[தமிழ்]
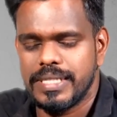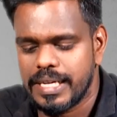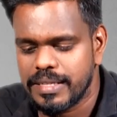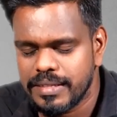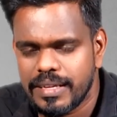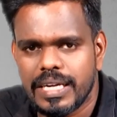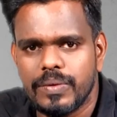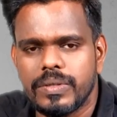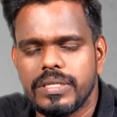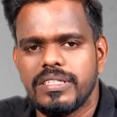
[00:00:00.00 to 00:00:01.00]
வந்து எந்த
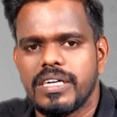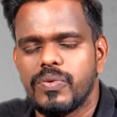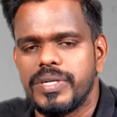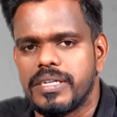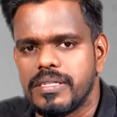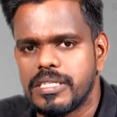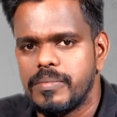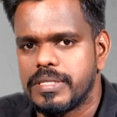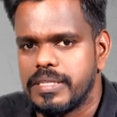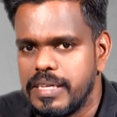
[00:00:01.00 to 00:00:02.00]
அளவுக்கு தங்களுடைய
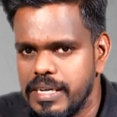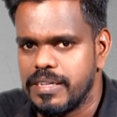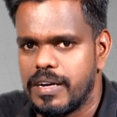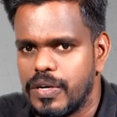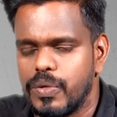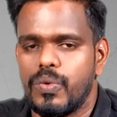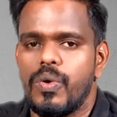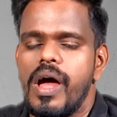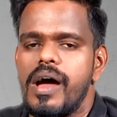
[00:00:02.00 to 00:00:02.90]
கஸ்டமர்ஸை ஈக்குறாங்களோ